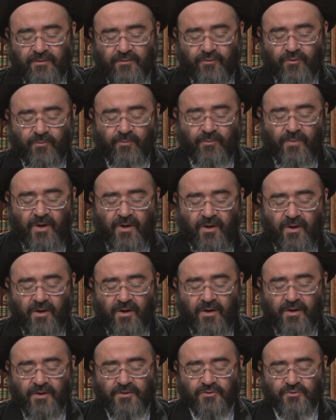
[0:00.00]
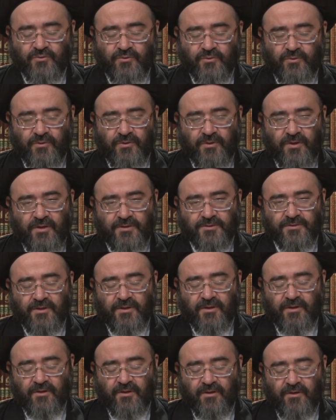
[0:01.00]
ثم قال رسول الله
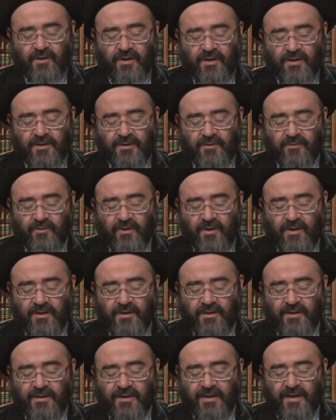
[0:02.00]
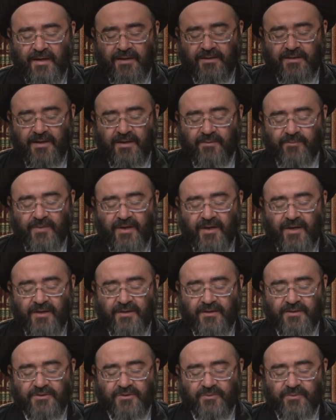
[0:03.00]
صلى الله عليه وآله لقد
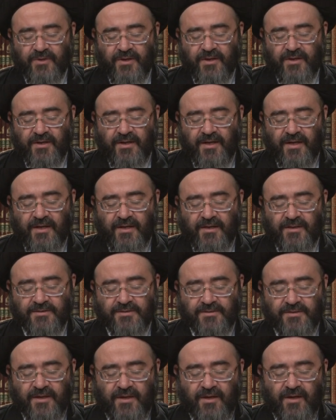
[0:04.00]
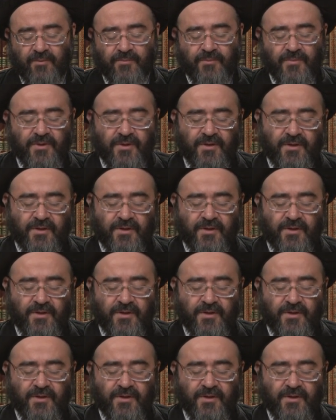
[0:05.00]
أنبأني جبرائيل عليه السلام